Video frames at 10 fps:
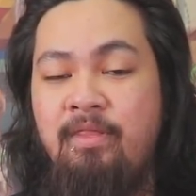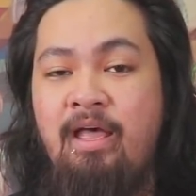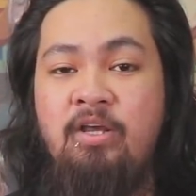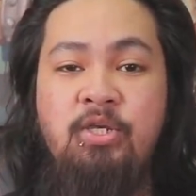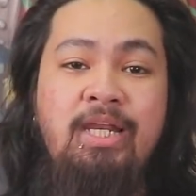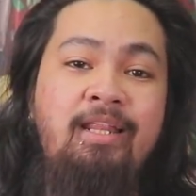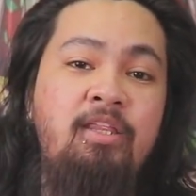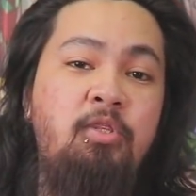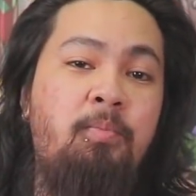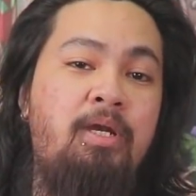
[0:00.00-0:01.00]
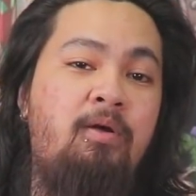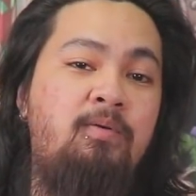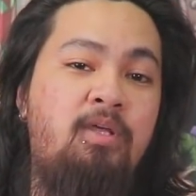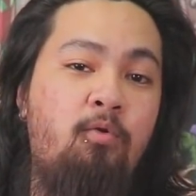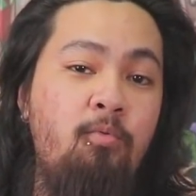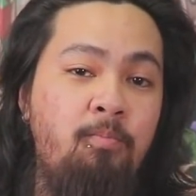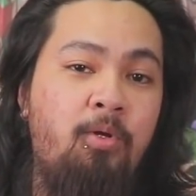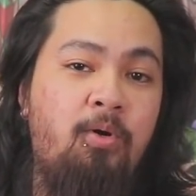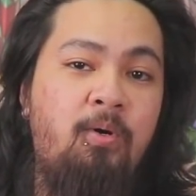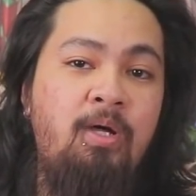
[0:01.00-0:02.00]
Actually, andito pa rin ako sa room
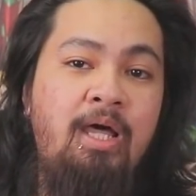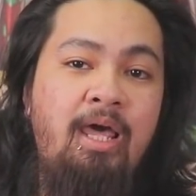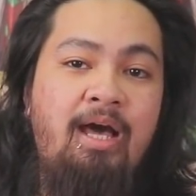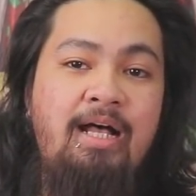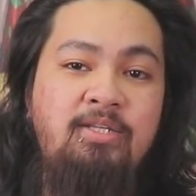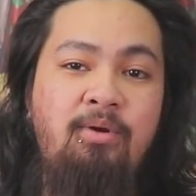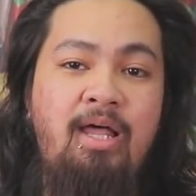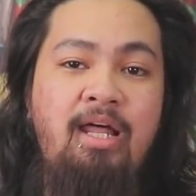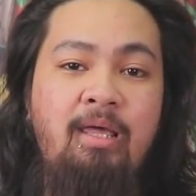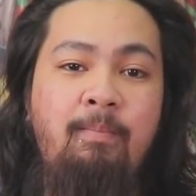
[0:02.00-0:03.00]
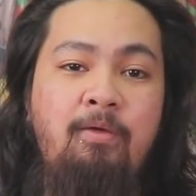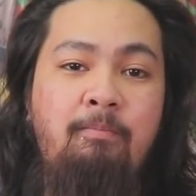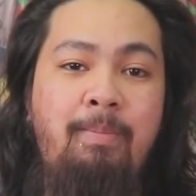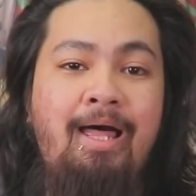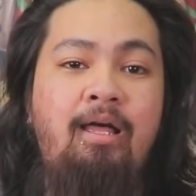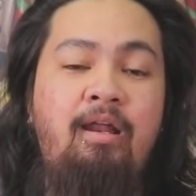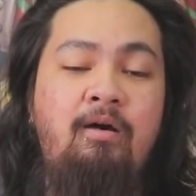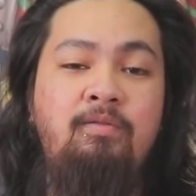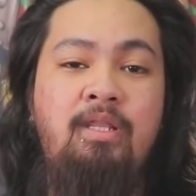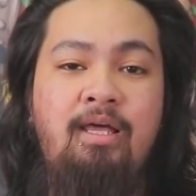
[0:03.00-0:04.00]
ko, kaso nga lang iba yung
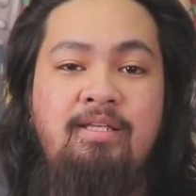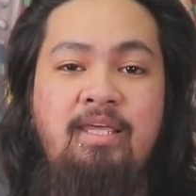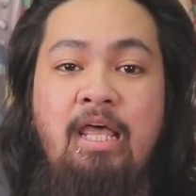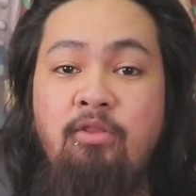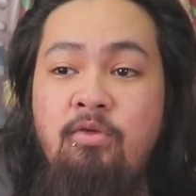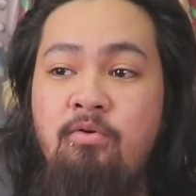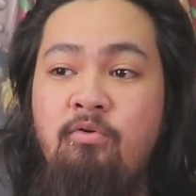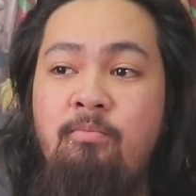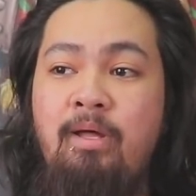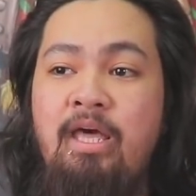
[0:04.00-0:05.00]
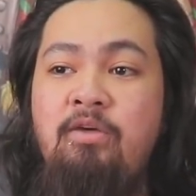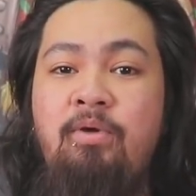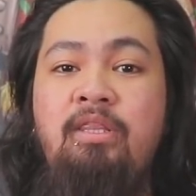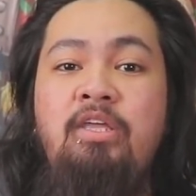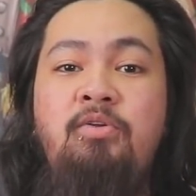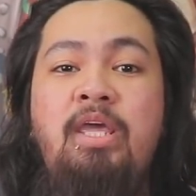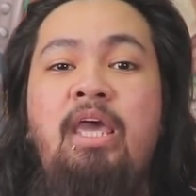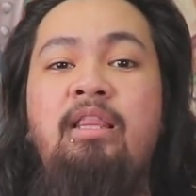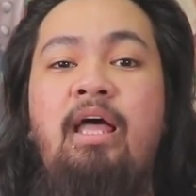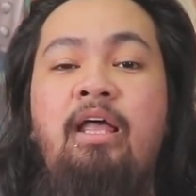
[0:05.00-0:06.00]
background. Kasi ito yung, kumbaga, yung hindi nyo
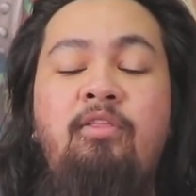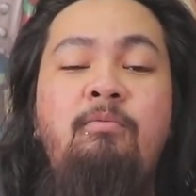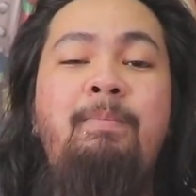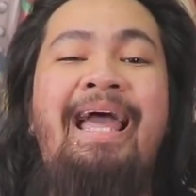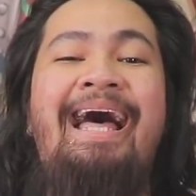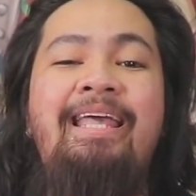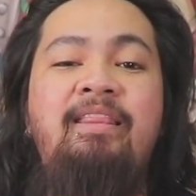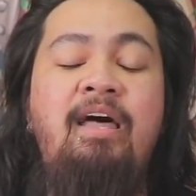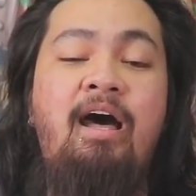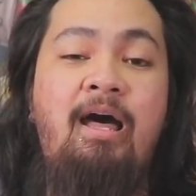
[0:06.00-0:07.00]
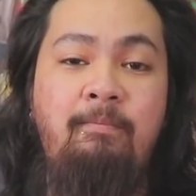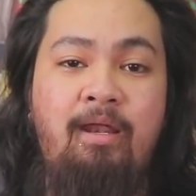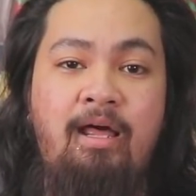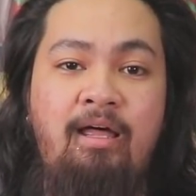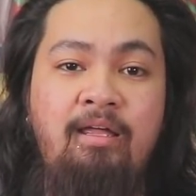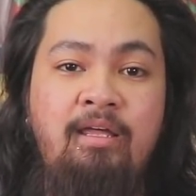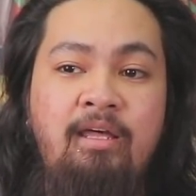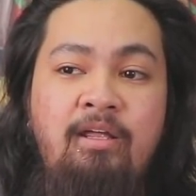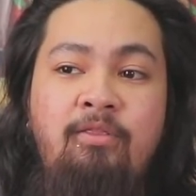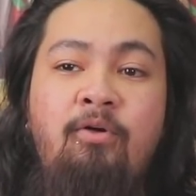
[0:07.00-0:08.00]
nakita. Ito yung behind the camera
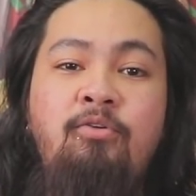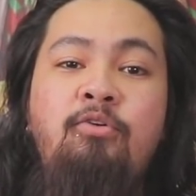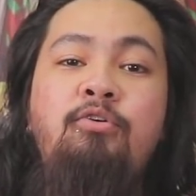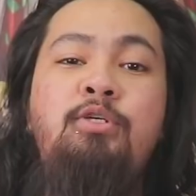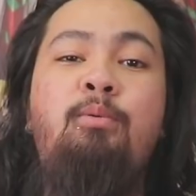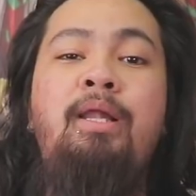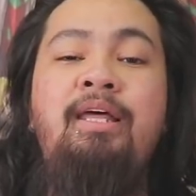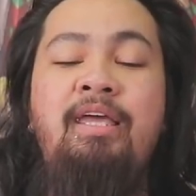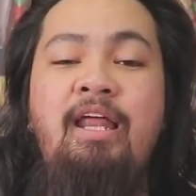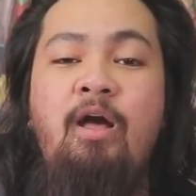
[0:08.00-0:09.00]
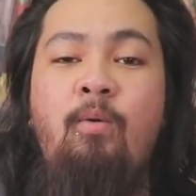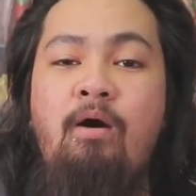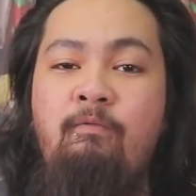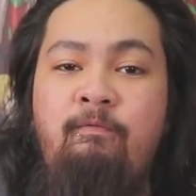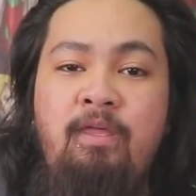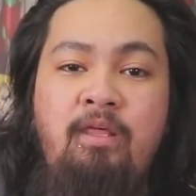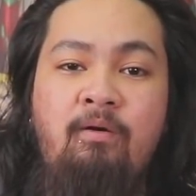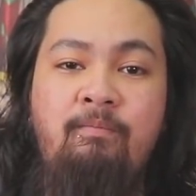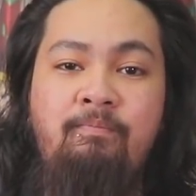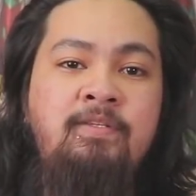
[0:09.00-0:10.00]
no, nung usual na ginagawa kong
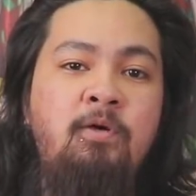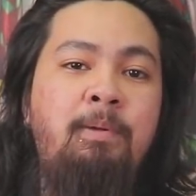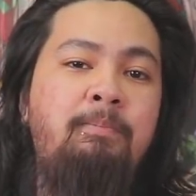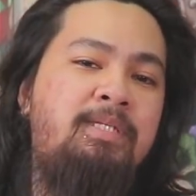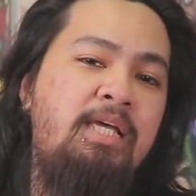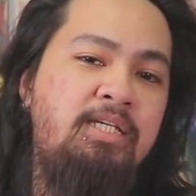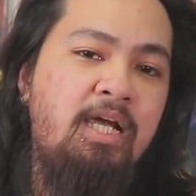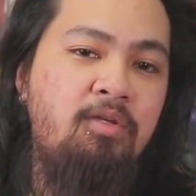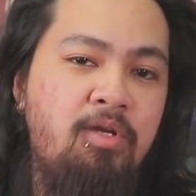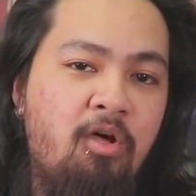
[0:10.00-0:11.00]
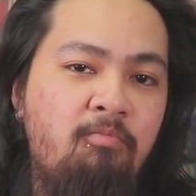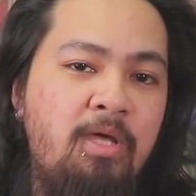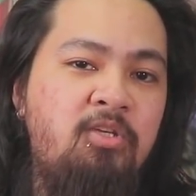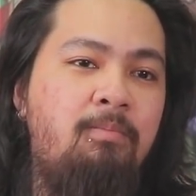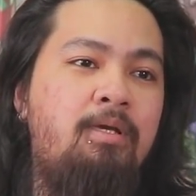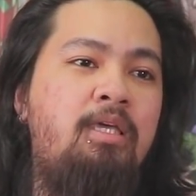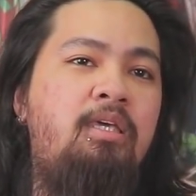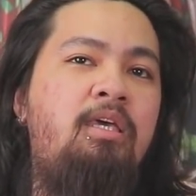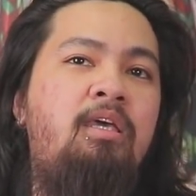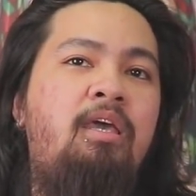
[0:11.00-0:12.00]
video. So, pagpasensyahan nyo na ako medyo
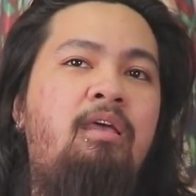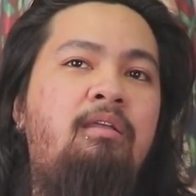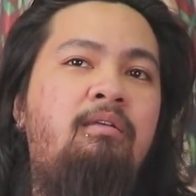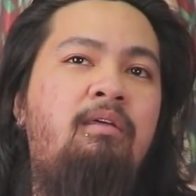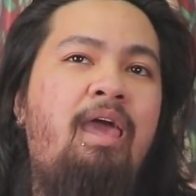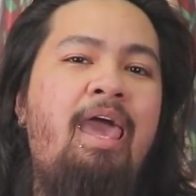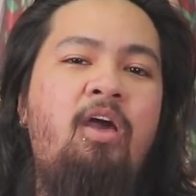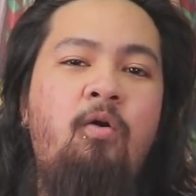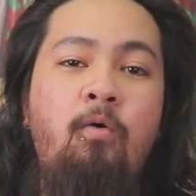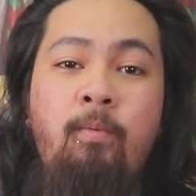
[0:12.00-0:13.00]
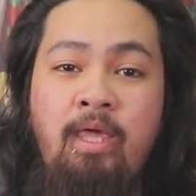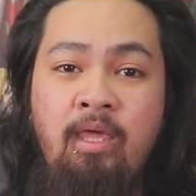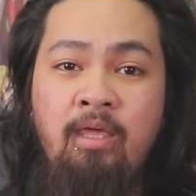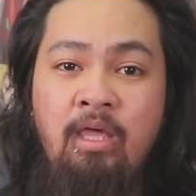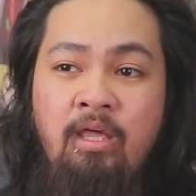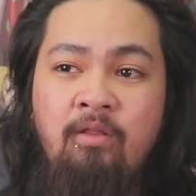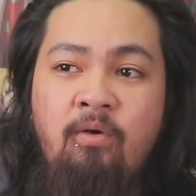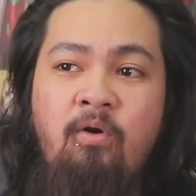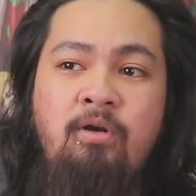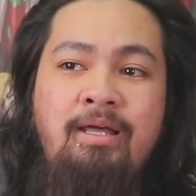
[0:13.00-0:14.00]
magiging echoey,
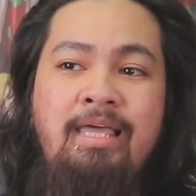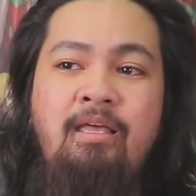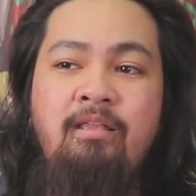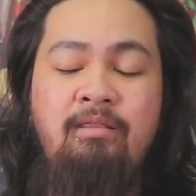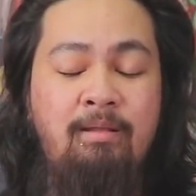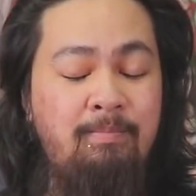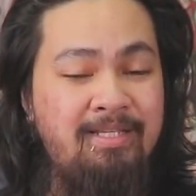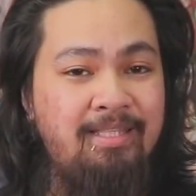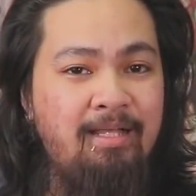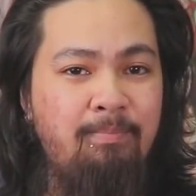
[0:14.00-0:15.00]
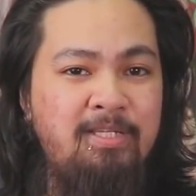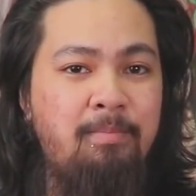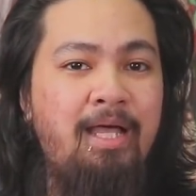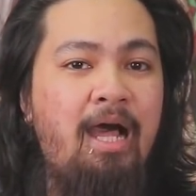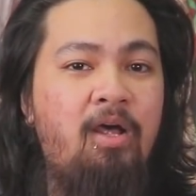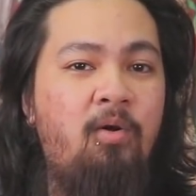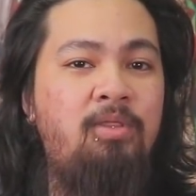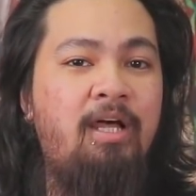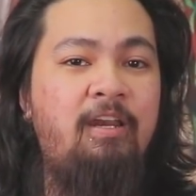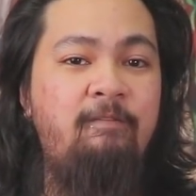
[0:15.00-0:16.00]
no, or nagiging, mas, nag, mas magkakaroon
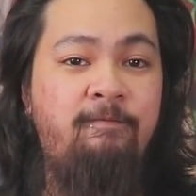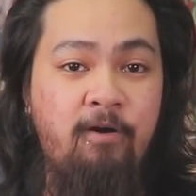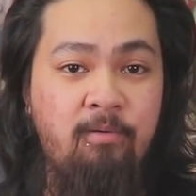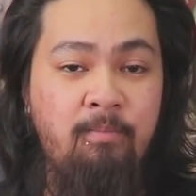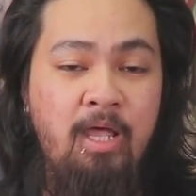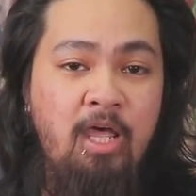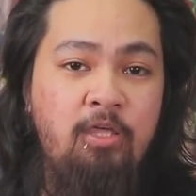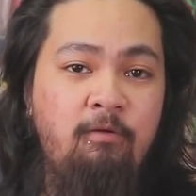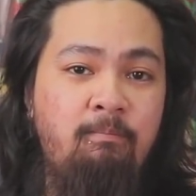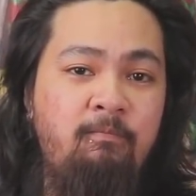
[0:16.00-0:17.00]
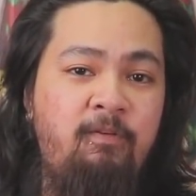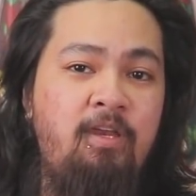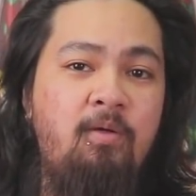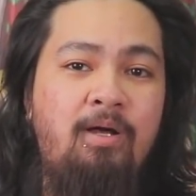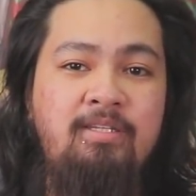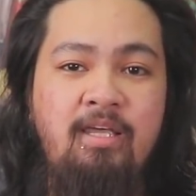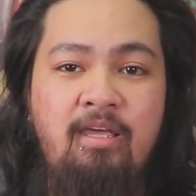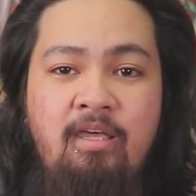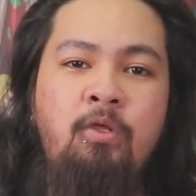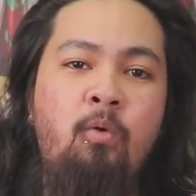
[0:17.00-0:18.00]
ng reverb yung video
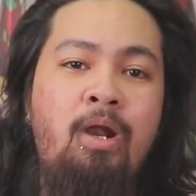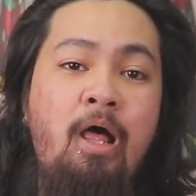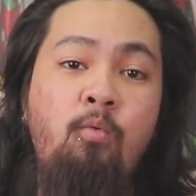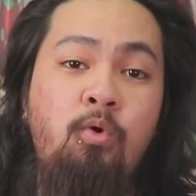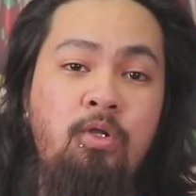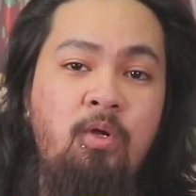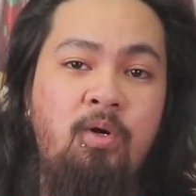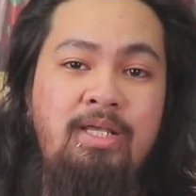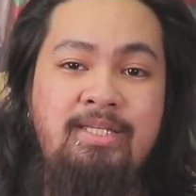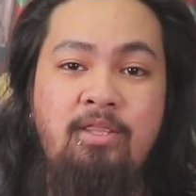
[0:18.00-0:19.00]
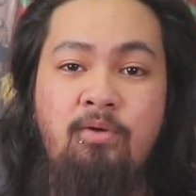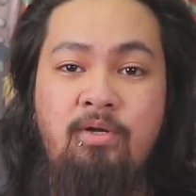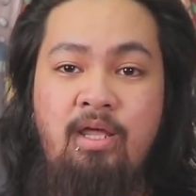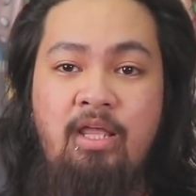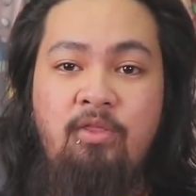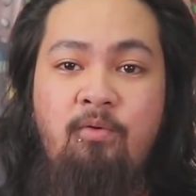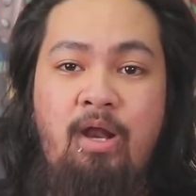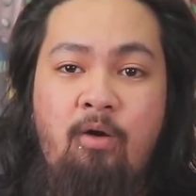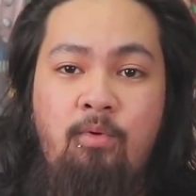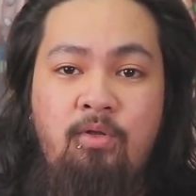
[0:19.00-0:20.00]
kasi yung rock wool ko is ito. Ito yung
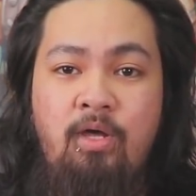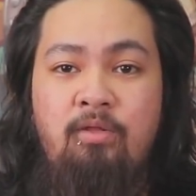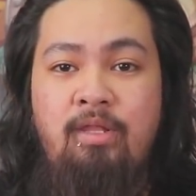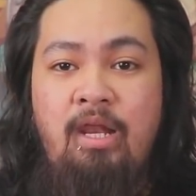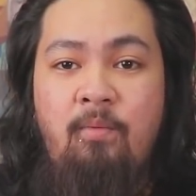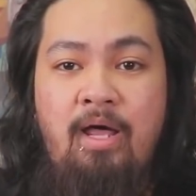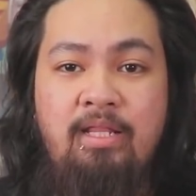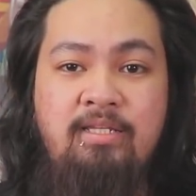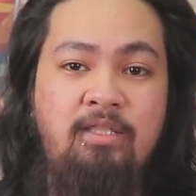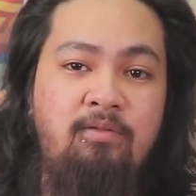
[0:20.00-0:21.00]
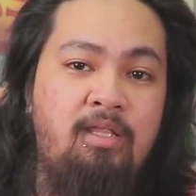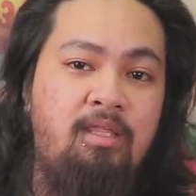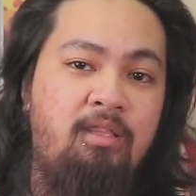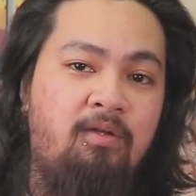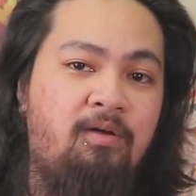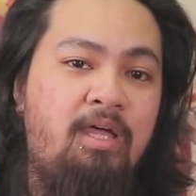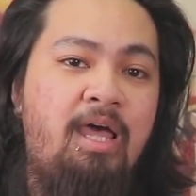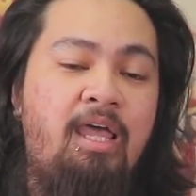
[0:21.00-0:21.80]
rock wool ko. Itong dalawa, tapos ito nandito.